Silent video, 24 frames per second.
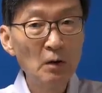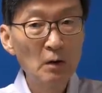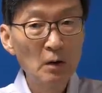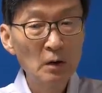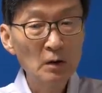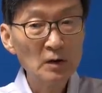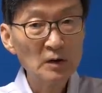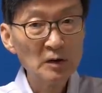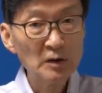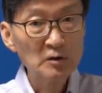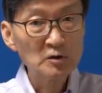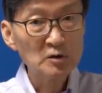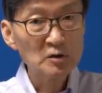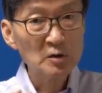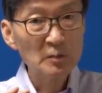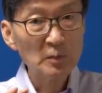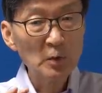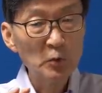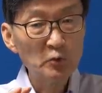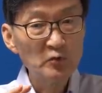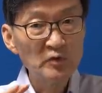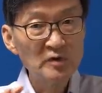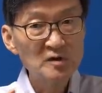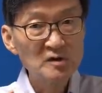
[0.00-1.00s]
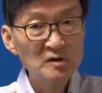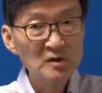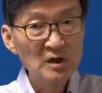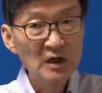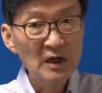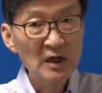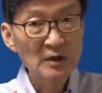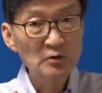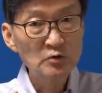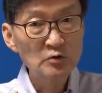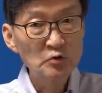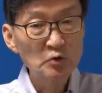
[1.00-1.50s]
그러니까 쉽게 말하 윗산
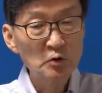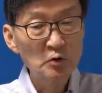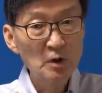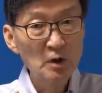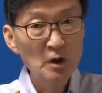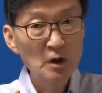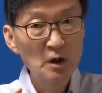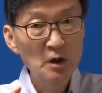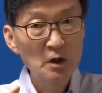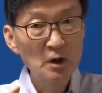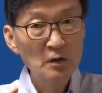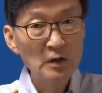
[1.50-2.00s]
한초에